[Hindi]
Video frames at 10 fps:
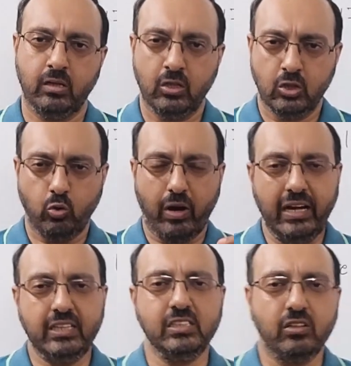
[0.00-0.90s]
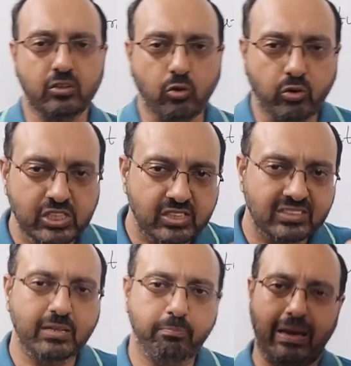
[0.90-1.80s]
तो एंटीजन रिकॉग्निशन से
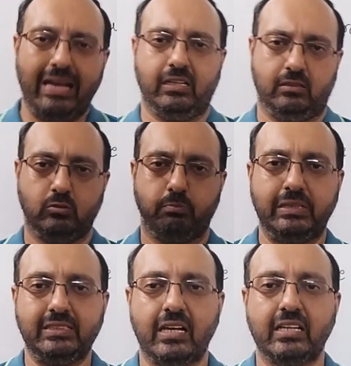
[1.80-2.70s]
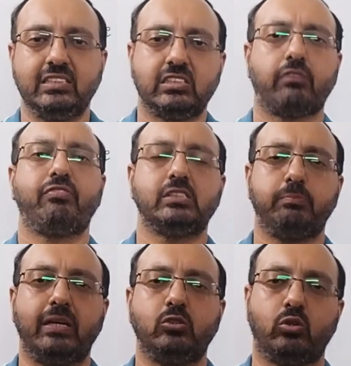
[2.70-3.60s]
पहले जो बी सेल की सरफेस पे
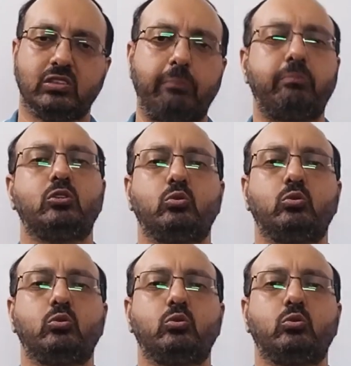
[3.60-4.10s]
जो रिसेप्टर्स होते